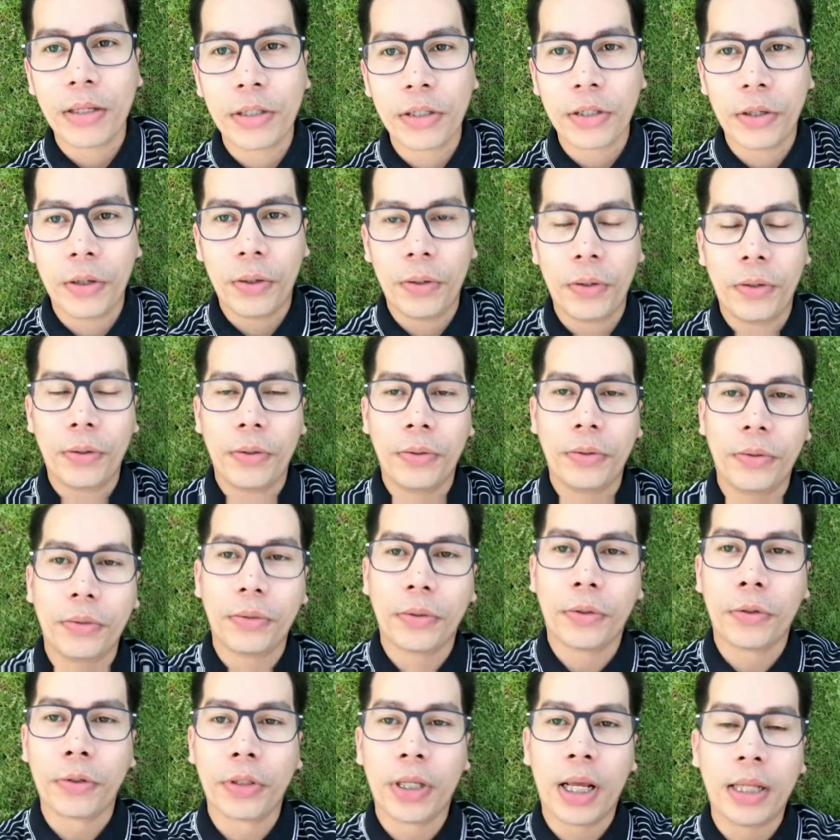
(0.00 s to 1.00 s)

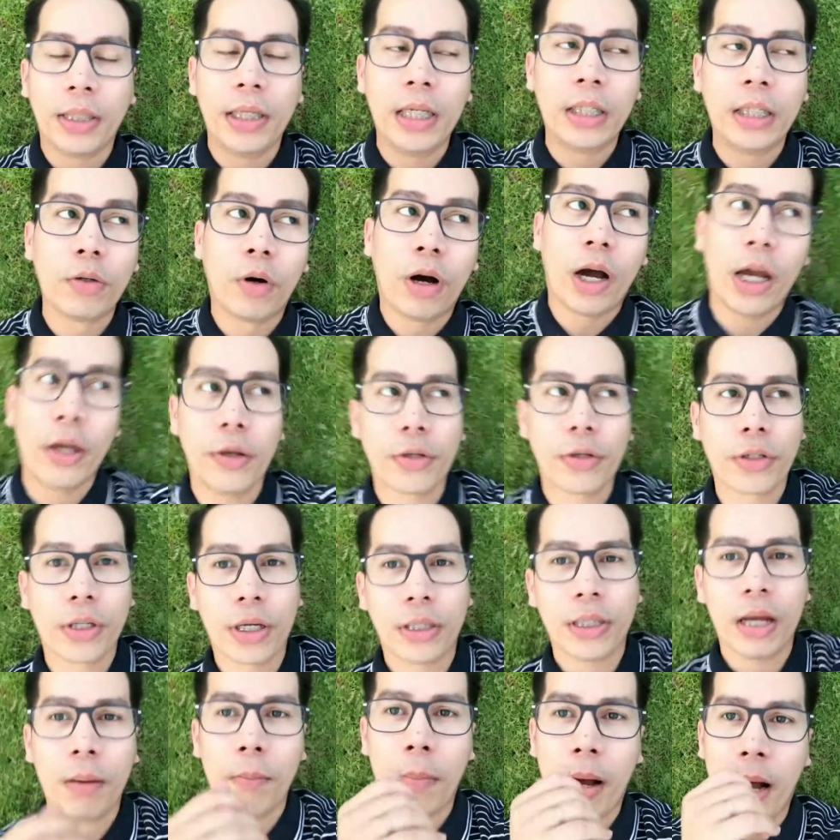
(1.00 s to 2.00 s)
So, kung nandito kayo
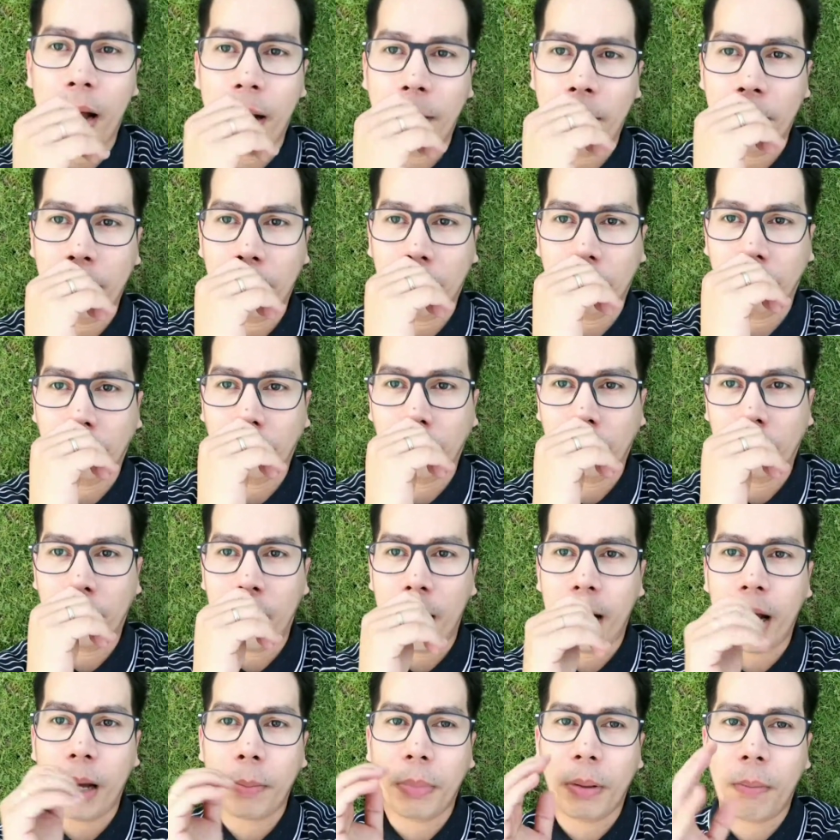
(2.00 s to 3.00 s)
sa Damam,
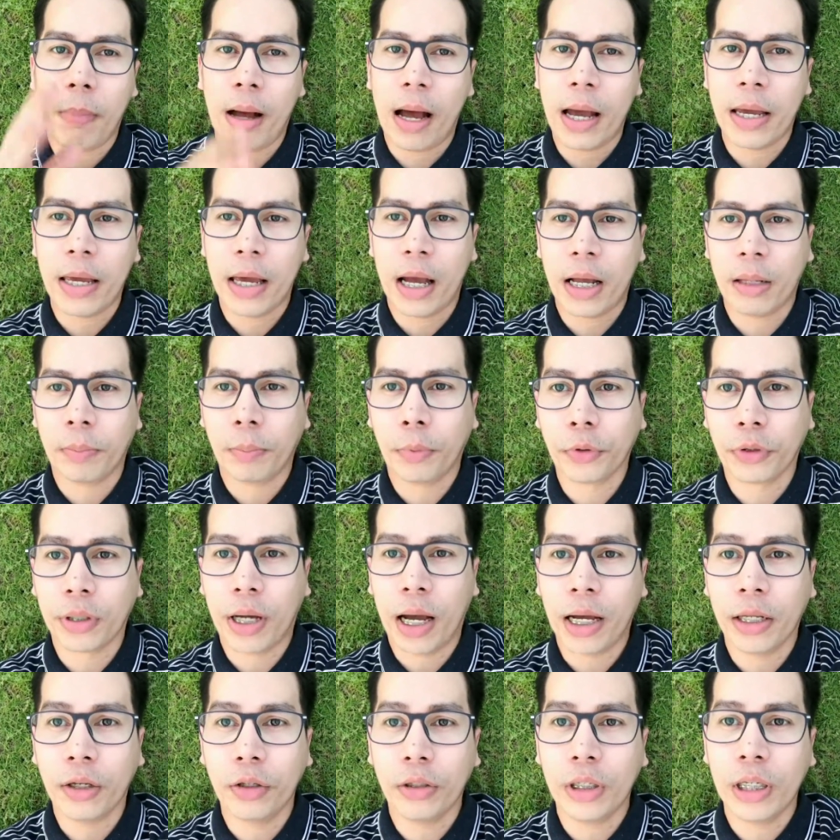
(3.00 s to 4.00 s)
mga kababayan,
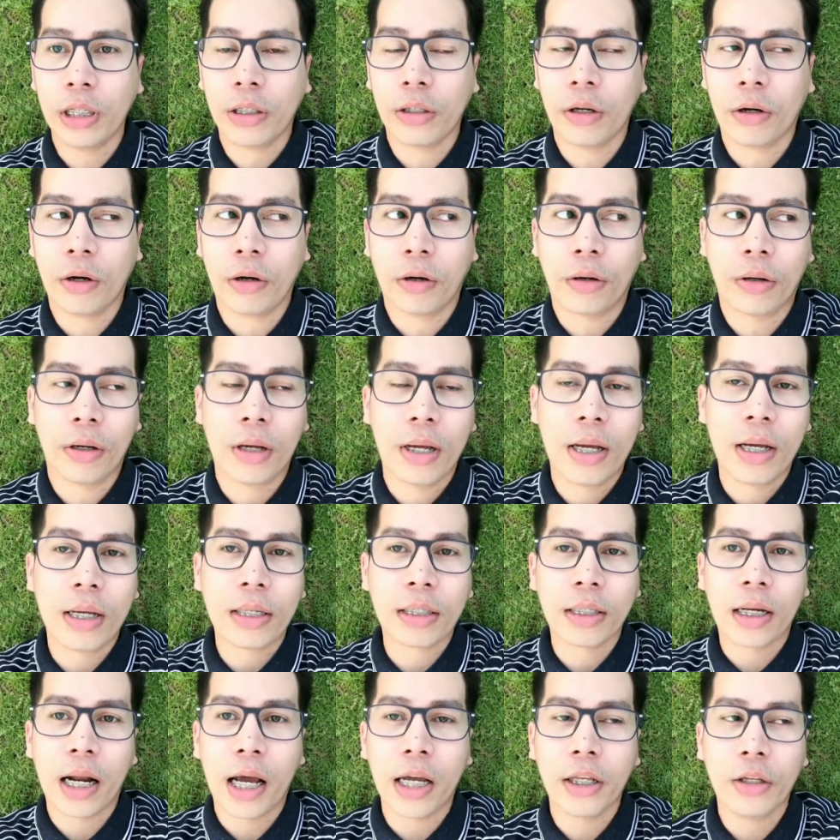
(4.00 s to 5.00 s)
puntahan nyo dito.
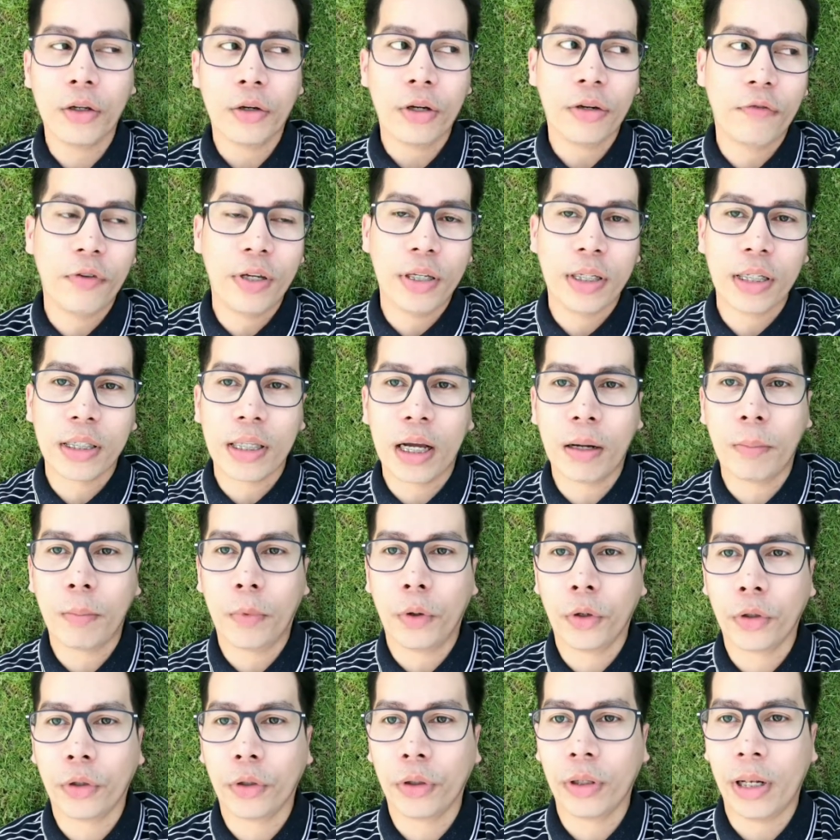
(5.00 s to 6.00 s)
Try nyo i-visit
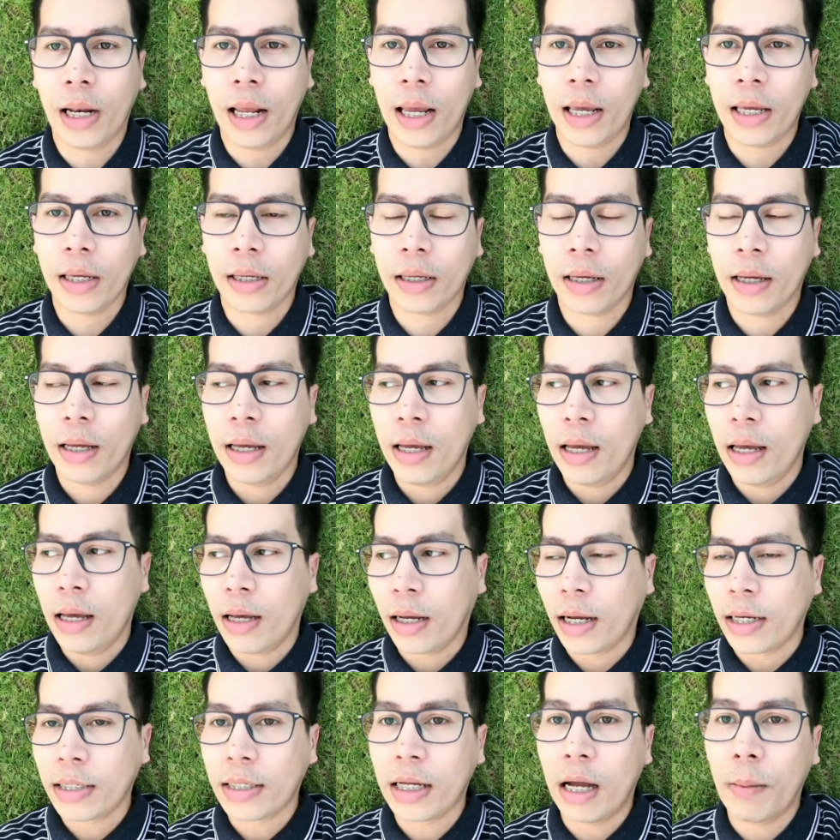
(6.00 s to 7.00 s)
ang Modon Lake
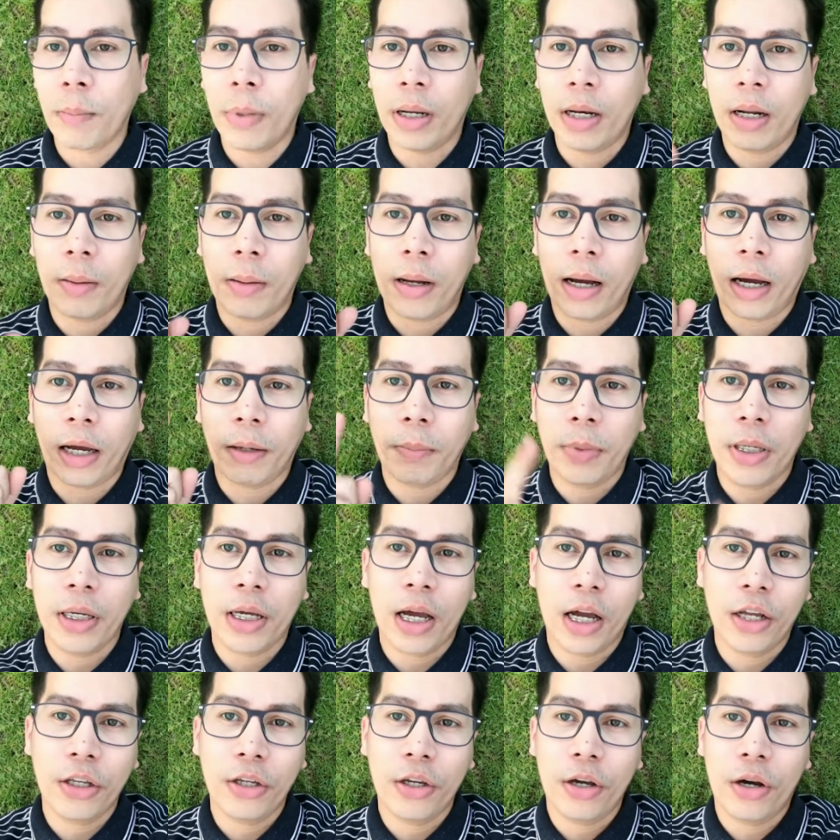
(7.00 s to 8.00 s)
kasama ng mga
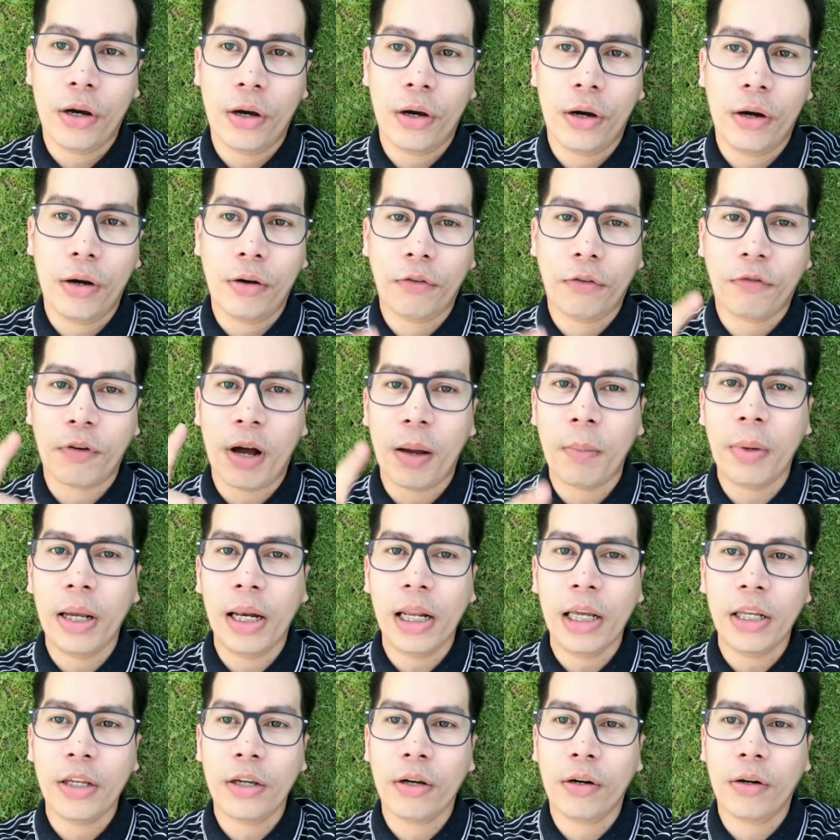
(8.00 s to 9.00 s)
kaibigan nyo,
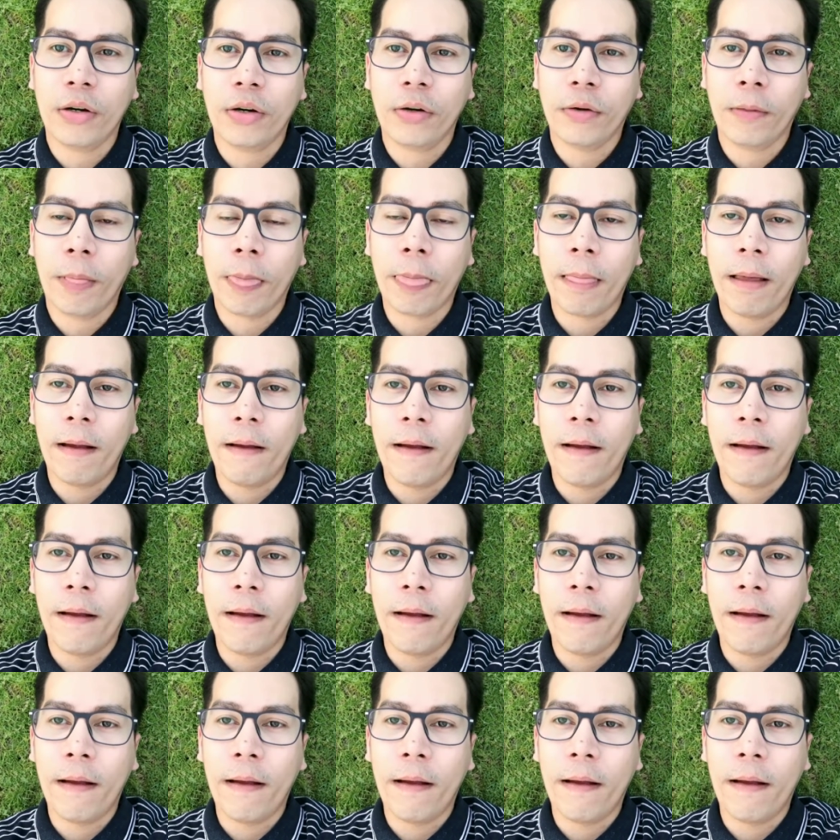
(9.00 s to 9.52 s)
family nyo.